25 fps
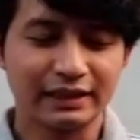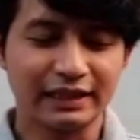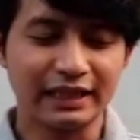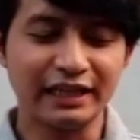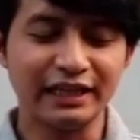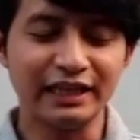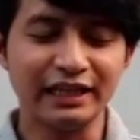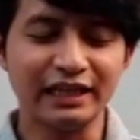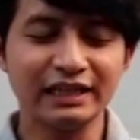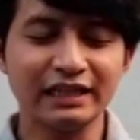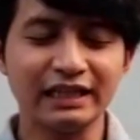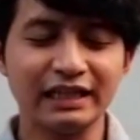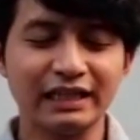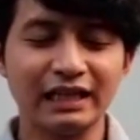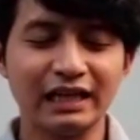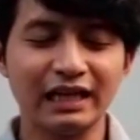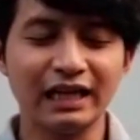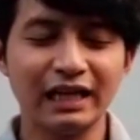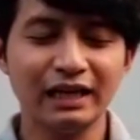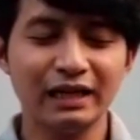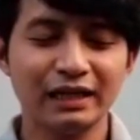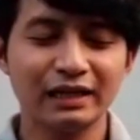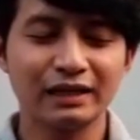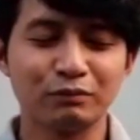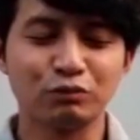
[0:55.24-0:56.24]
ya diingat
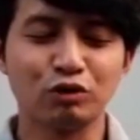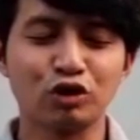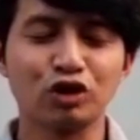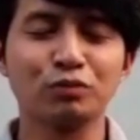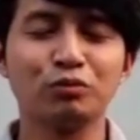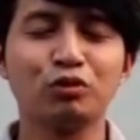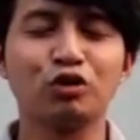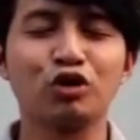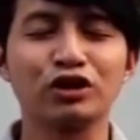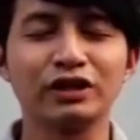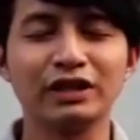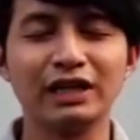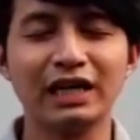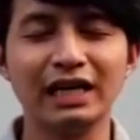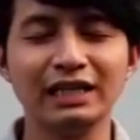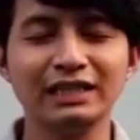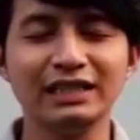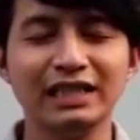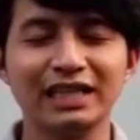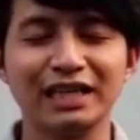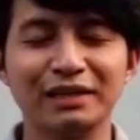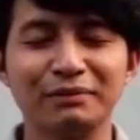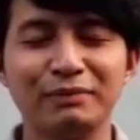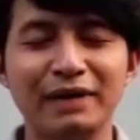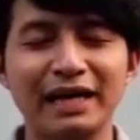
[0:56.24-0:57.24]
adalah buruk-buruknya
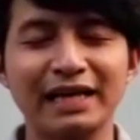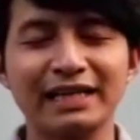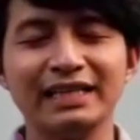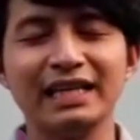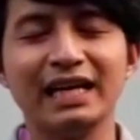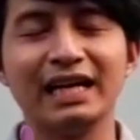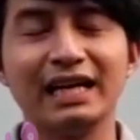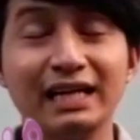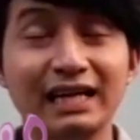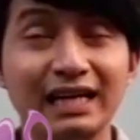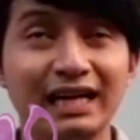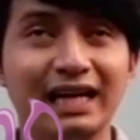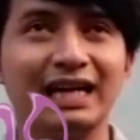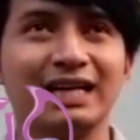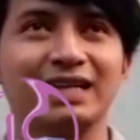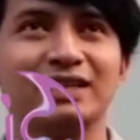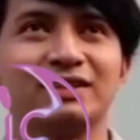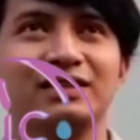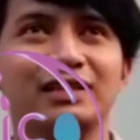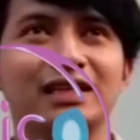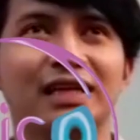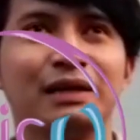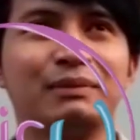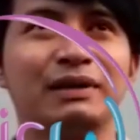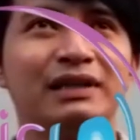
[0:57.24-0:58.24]
aja yang baiknya enggak
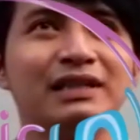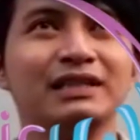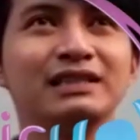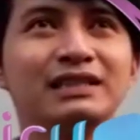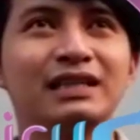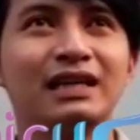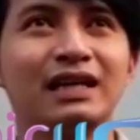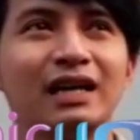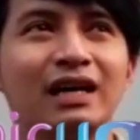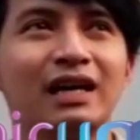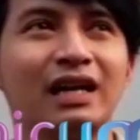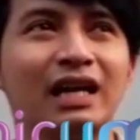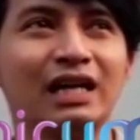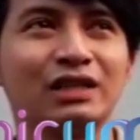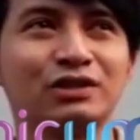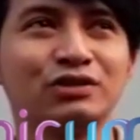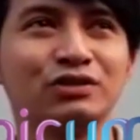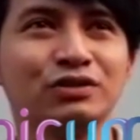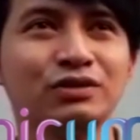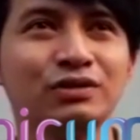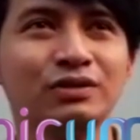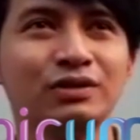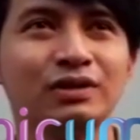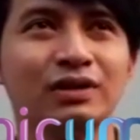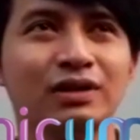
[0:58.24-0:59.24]
gitu ya berarti secara nggak
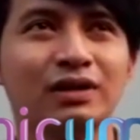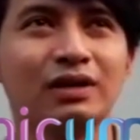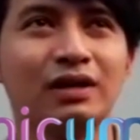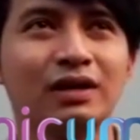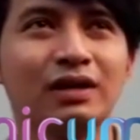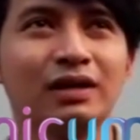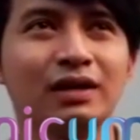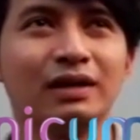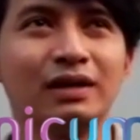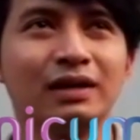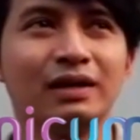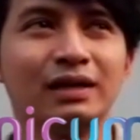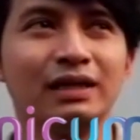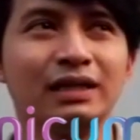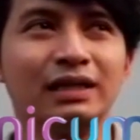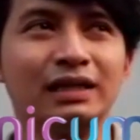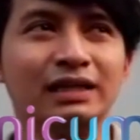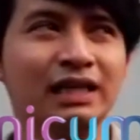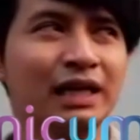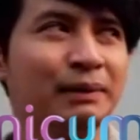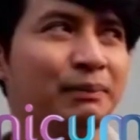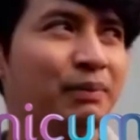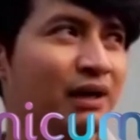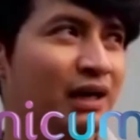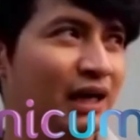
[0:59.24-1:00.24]
langsung
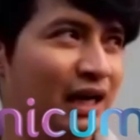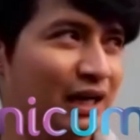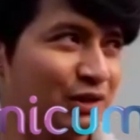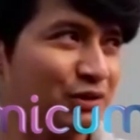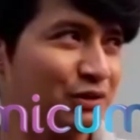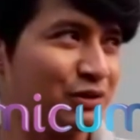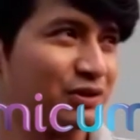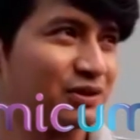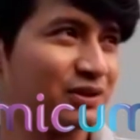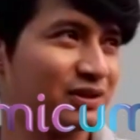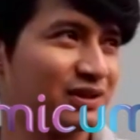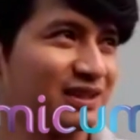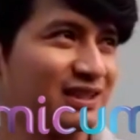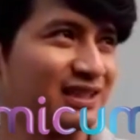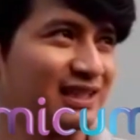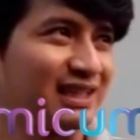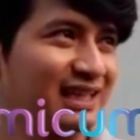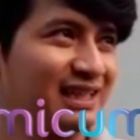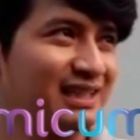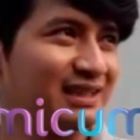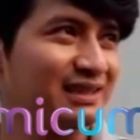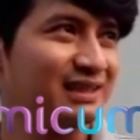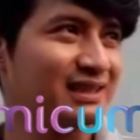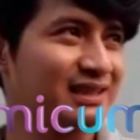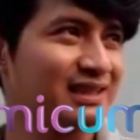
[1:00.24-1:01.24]
iya apa enggak tuh gitu kan